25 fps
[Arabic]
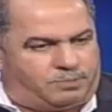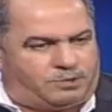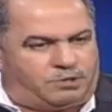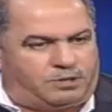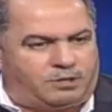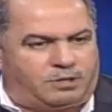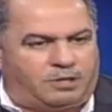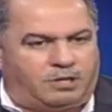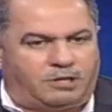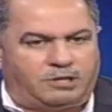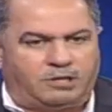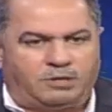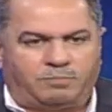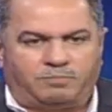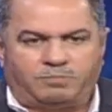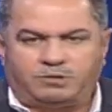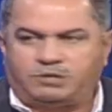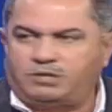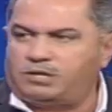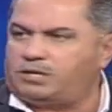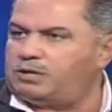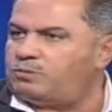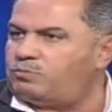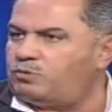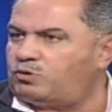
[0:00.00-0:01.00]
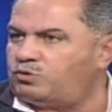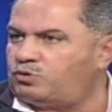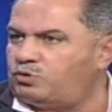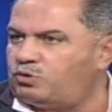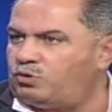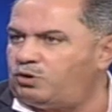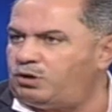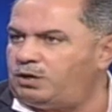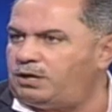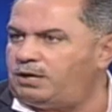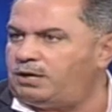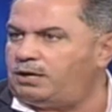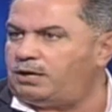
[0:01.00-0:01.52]
بدي قيم بشكل
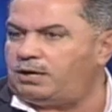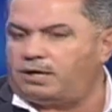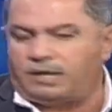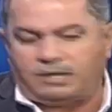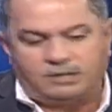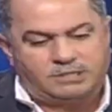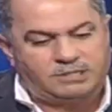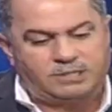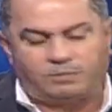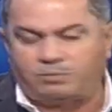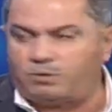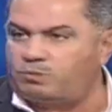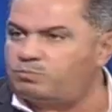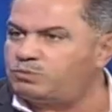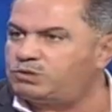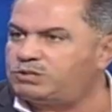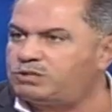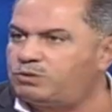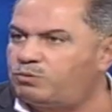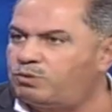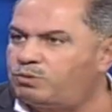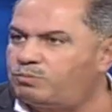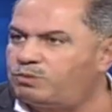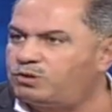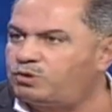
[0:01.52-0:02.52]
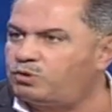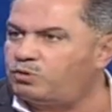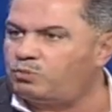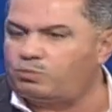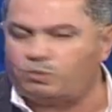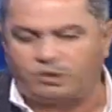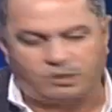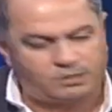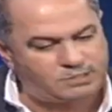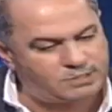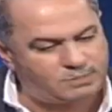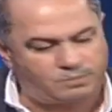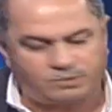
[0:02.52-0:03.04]
موضوعي ليس بالمستوى المطلوب
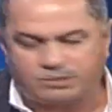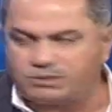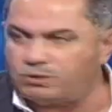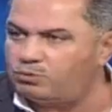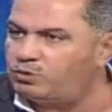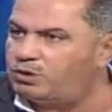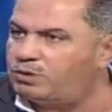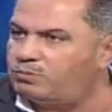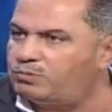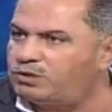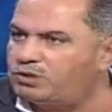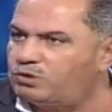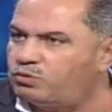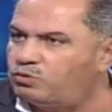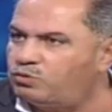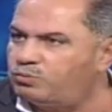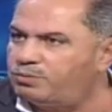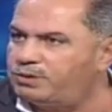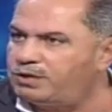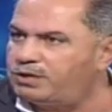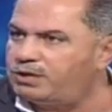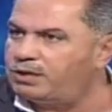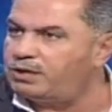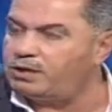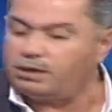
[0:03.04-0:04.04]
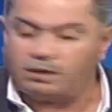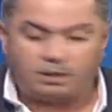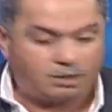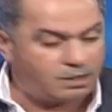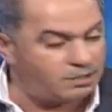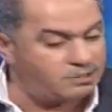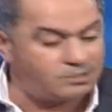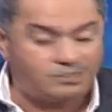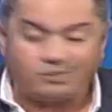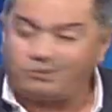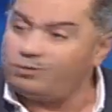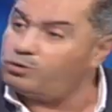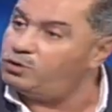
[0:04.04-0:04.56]
وليس بالسوية المطلوبة
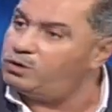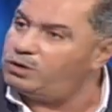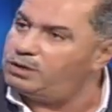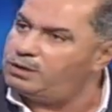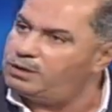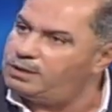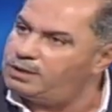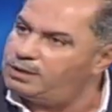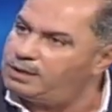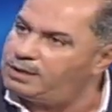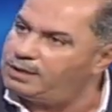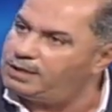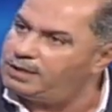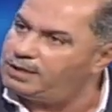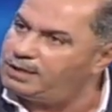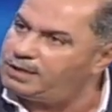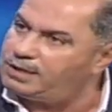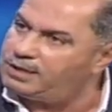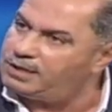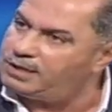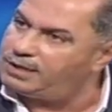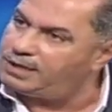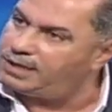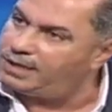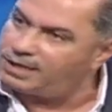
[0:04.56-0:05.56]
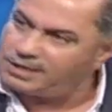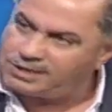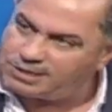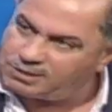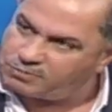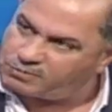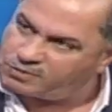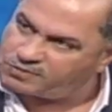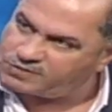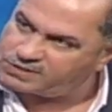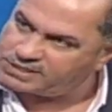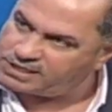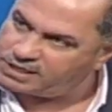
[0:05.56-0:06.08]
قد يكون لأي
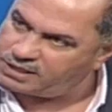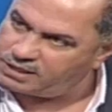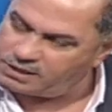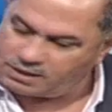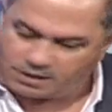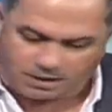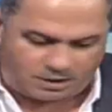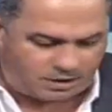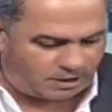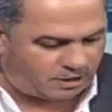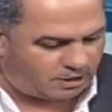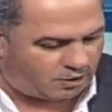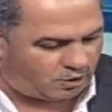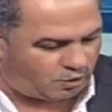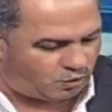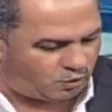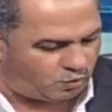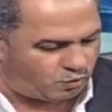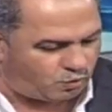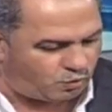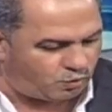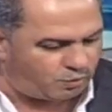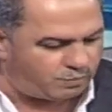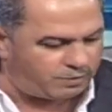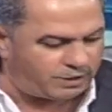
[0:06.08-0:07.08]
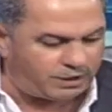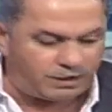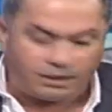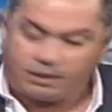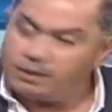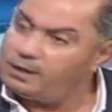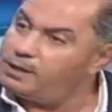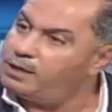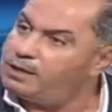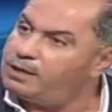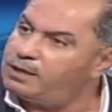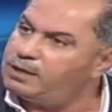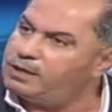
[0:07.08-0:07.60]
مفصل حكومي
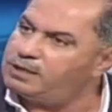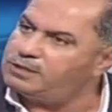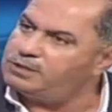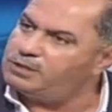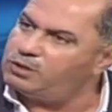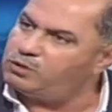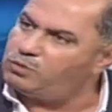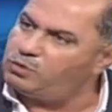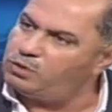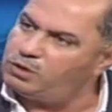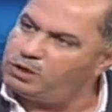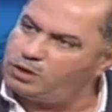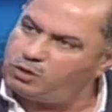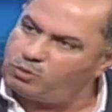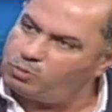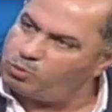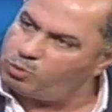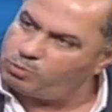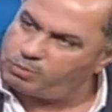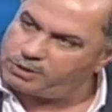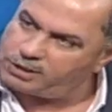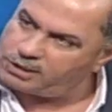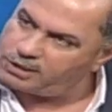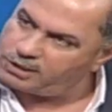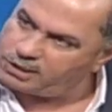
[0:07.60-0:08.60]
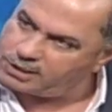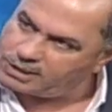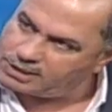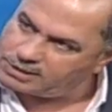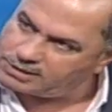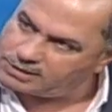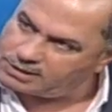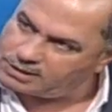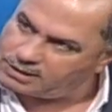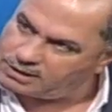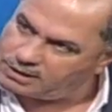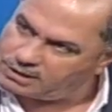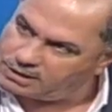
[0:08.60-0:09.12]
قد يكون له
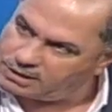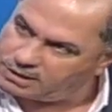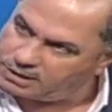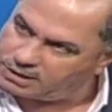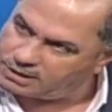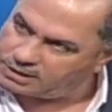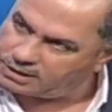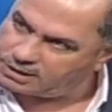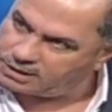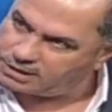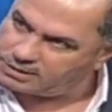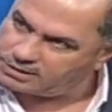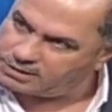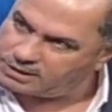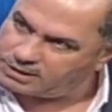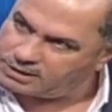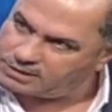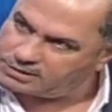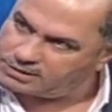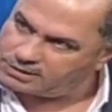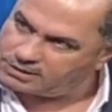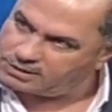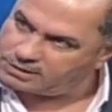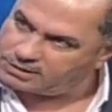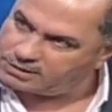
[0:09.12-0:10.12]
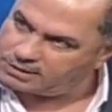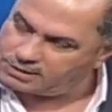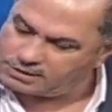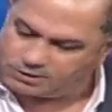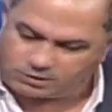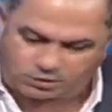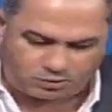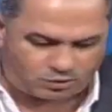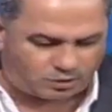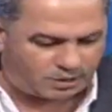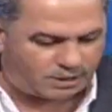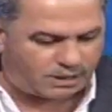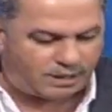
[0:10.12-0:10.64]
مبررات للقرارات التي
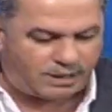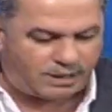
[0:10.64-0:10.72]
يتخذها